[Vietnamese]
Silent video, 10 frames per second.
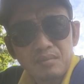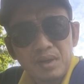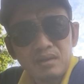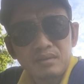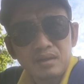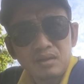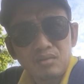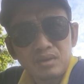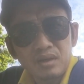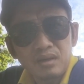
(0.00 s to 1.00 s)
bắt người ta
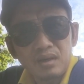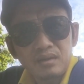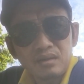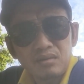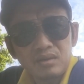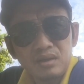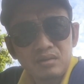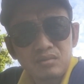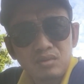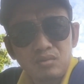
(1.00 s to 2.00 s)
ngồi chờ đợi này nọ
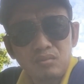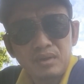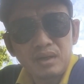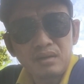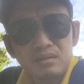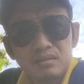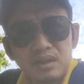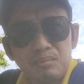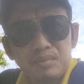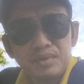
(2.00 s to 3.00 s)
kia rồi tôi cũng gai rất
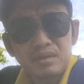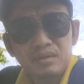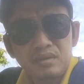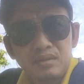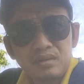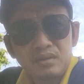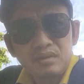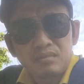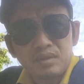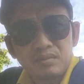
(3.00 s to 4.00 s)
lương tâm lắm chứ
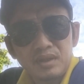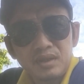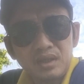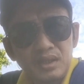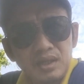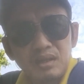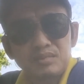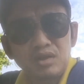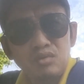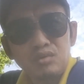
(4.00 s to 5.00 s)
mình phải chỉ ra
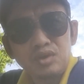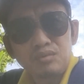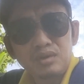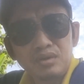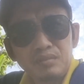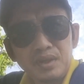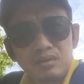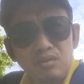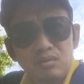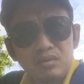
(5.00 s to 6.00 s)
làm sao cho nhiều người
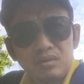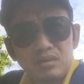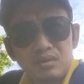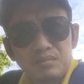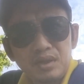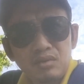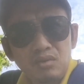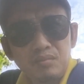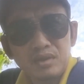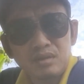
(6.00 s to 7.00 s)
biết thuốc biết
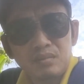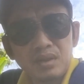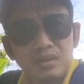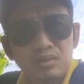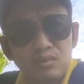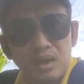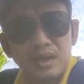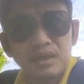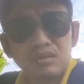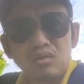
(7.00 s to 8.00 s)
thuốc mà chữa bệnh hiệu
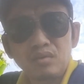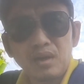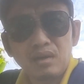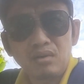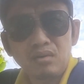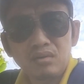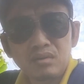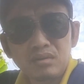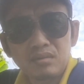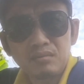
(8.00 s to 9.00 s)
quả an toàn cho bà con
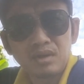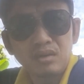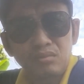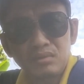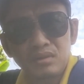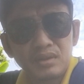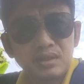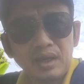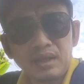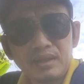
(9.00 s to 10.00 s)
mình hốt
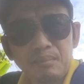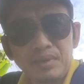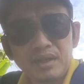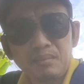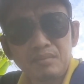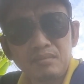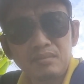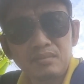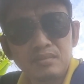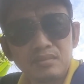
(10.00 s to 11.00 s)
người ngày trăm hai trăm
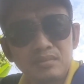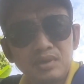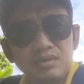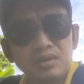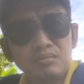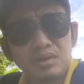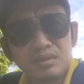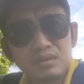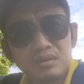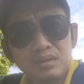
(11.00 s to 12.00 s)
người cũng
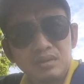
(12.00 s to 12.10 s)
được nữa